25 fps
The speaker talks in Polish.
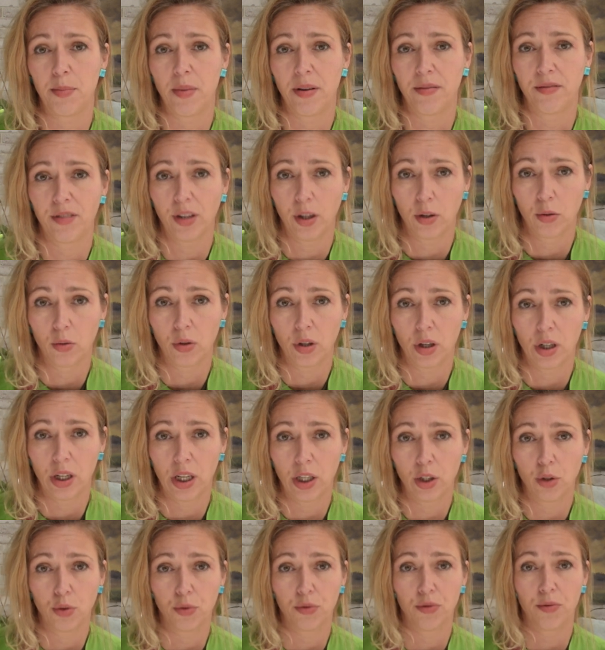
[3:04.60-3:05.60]
mam wielu
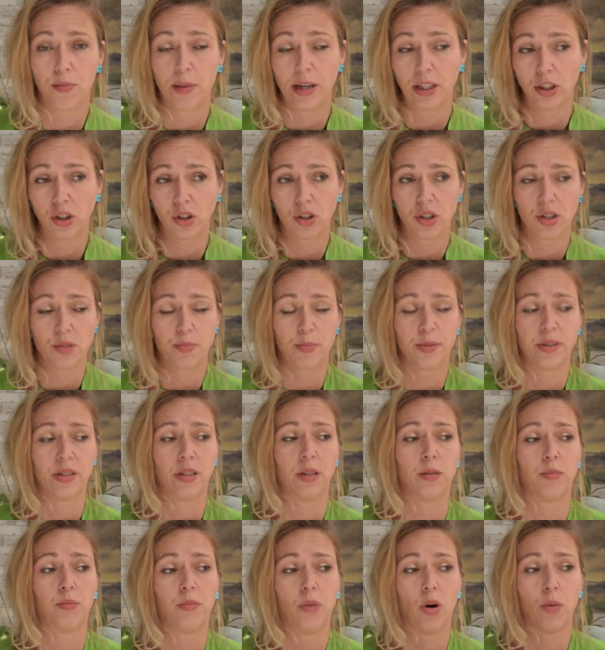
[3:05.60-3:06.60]
klientów mężczyzn, poza
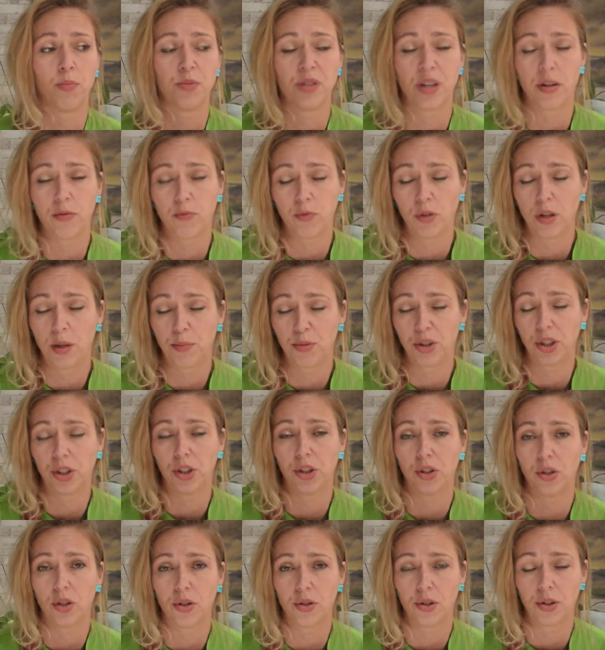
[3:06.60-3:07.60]
tym obserwuję
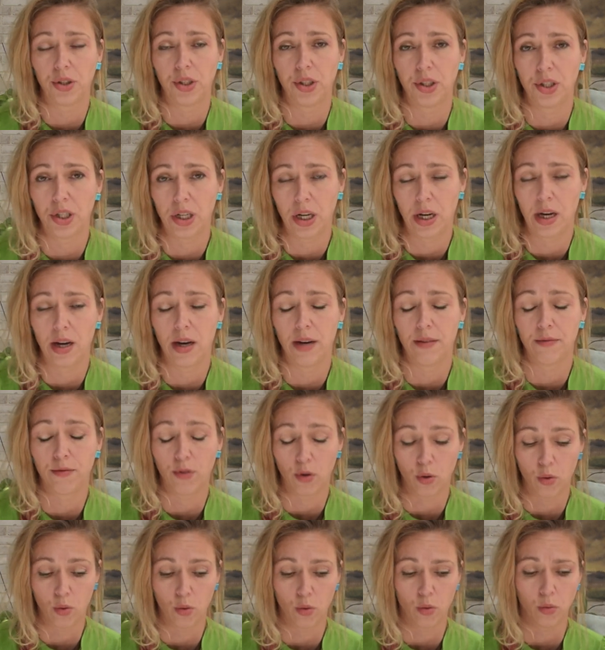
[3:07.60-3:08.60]
przecież to, co się dzieje
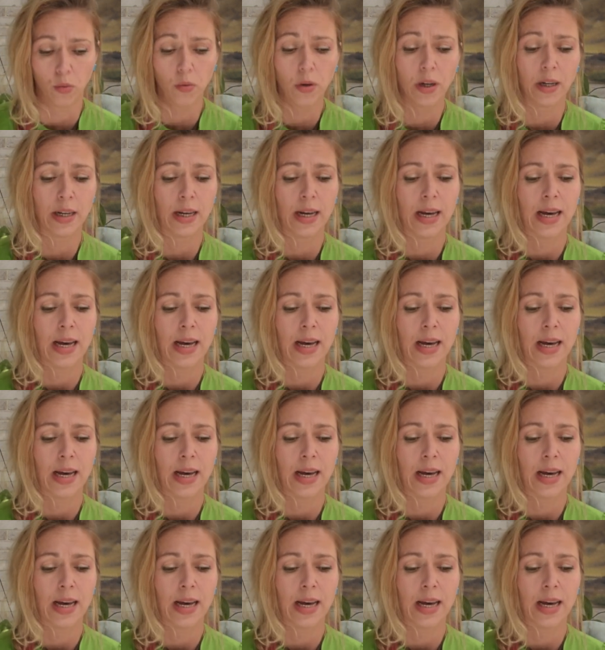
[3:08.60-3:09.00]
wokół.